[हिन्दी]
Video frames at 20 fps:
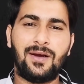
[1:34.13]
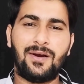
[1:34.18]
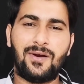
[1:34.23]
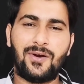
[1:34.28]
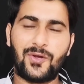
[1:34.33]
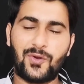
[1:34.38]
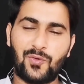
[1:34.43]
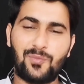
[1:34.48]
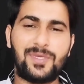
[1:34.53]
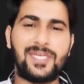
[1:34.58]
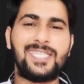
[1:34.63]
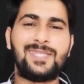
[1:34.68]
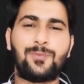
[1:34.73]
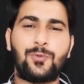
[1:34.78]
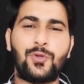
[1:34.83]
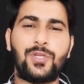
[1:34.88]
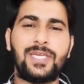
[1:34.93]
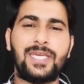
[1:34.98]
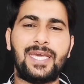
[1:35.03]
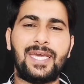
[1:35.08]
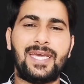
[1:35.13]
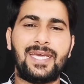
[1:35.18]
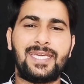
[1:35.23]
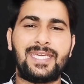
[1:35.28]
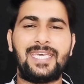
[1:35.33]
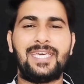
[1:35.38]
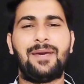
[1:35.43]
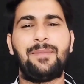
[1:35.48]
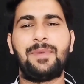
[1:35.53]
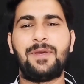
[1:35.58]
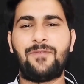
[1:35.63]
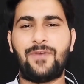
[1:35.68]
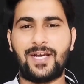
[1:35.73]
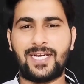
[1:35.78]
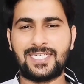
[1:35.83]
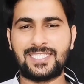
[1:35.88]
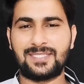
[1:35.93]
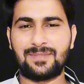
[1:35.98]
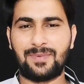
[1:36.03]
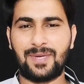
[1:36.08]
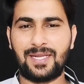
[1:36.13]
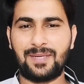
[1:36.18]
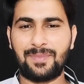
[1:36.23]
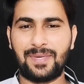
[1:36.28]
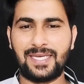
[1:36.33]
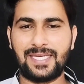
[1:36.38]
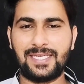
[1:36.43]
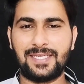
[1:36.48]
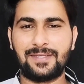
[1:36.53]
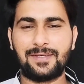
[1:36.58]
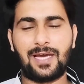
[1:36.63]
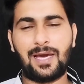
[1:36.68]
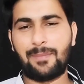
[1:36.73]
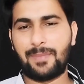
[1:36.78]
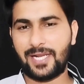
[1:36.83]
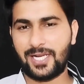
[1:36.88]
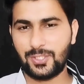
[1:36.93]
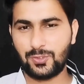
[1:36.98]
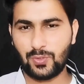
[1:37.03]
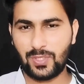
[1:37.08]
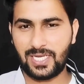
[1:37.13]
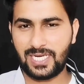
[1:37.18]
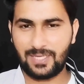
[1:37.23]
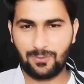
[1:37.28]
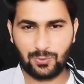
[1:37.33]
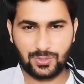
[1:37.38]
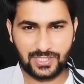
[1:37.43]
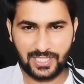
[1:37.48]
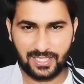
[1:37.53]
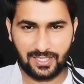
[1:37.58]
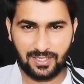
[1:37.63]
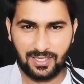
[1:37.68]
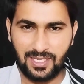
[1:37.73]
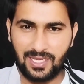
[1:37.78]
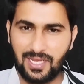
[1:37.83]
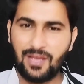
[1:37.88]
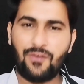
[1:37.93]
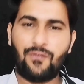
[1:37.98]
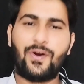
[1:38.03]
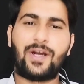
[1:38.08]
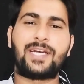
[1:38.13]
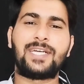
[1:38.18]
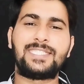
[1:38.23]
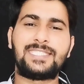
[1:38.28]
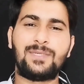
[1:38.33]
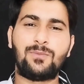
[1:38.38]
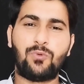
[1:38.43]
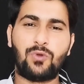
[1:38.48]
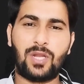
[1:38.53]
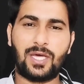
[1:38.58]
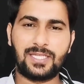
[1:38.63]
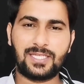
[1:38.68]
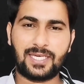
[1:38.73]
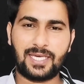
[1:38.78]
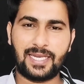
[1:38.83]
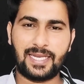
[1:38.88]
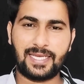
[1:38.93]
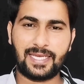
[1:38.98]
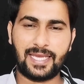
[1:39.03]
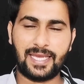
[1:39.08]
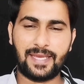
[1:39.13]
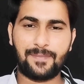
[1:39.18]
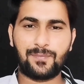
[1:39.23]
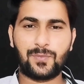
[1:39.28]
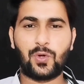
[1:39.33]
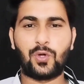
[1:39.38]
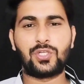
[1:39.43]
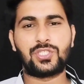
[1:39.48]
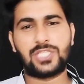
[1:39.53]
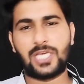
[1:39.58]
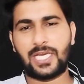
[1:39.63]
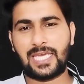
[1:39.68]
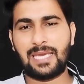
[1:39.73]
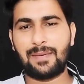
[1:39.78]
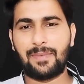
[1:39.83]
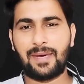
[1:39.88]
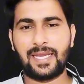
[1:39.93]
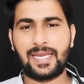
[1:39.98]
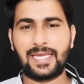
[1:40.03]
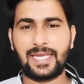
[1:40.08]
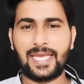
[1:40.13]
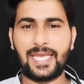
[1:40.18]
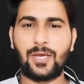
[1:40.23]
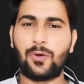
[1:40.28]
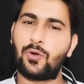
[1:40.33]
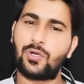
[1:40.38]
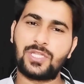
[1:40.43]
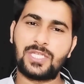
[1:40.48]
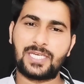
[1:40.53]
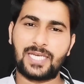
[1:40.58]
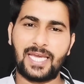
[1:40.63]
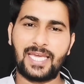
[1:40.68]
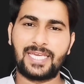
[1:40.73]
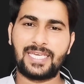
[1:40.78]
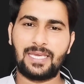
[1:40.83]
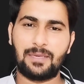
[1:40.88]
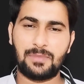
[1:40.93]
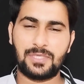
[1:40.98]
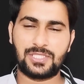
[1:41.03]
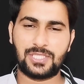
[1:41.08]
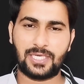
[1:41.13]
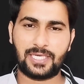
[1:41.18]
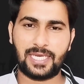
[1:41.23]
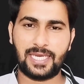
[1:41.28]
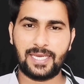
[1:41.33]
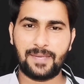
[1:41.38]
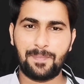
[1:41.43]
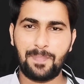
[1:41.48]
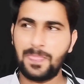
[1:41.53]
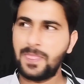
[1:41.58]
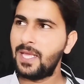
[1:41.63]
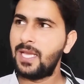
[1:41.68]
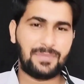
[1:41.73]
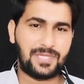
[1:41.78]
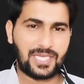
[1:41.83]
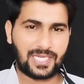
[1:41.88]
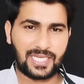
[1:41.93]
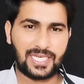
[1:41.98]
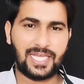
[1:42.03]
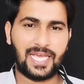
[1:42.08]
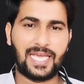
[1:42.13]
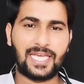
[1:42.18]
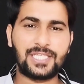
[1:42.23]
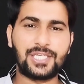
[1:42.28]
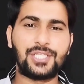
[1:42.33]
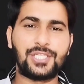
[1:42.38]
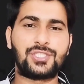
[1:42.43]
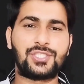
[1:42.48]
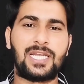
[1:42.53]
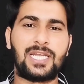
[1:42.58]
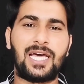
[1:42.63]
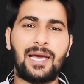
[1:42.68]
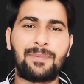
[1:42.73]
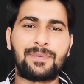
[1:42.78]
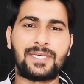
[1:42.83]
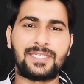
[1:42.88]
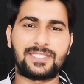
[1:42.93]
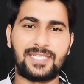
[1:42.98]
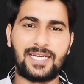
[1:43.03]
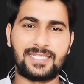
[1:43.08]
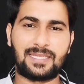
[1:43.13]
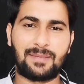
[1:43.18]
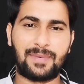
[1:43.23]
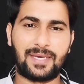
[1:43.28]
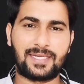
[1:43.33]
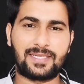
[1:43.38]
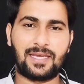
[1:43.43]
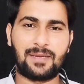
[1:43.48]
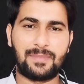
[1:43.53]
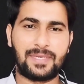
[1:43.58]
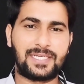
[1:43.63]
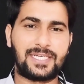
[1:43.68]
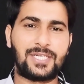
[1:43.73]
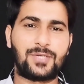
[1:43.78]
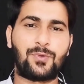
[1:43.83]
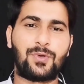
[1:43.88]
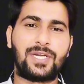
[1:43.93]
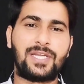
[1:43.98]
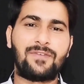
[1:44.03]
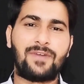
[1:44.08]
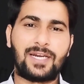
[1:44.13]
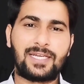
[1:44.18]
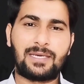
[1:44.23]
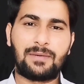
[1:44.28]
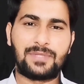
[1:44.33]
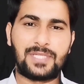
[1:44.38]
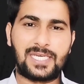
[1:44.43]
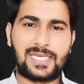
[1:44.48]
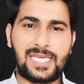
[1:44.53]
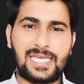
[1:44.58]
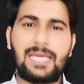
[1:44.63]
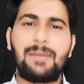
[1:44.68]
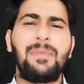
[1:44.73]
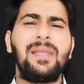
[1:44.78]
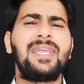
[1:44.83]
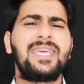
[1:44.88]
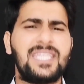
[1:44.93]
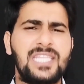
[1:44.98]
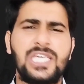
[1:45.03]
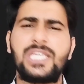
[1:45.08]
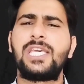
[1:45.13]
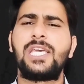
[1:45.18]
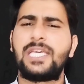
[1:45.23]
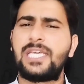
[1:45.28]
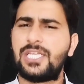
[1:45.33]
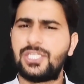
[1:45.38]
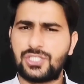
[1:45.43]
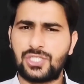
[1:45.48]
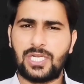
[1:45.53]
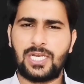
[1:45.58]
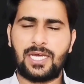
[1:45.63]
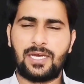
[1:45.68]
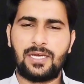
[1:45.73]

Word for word: और उम्मीद पूरी है कि हमें फ़ख्र जमान भाई हमारा जो है ना वो सर फ़खर से बुलंद करेंगे और छक्के मारेंगे और दिखाएंगे हमें छक्के देखने आएंगे इन आपके साथ अमेरिका में टी ट्वेंटी वर्ल्ड कप देखेंगे मिल के देखेंगे इन